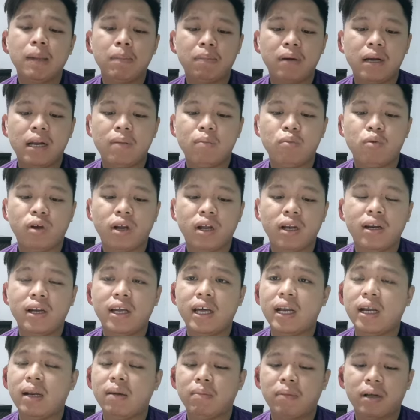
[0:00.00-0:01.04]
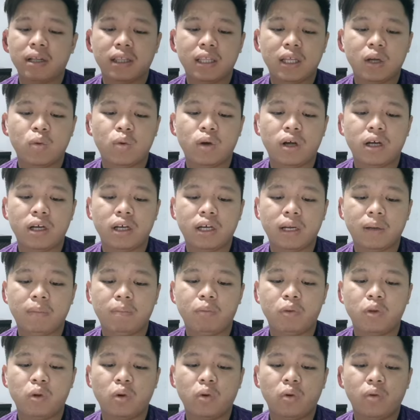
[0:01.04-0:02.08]
pelaburan dan mata uang
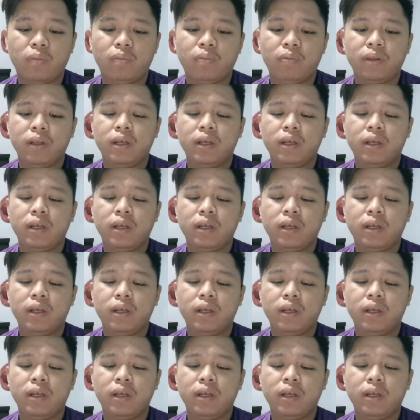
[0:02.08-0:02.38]
kripto.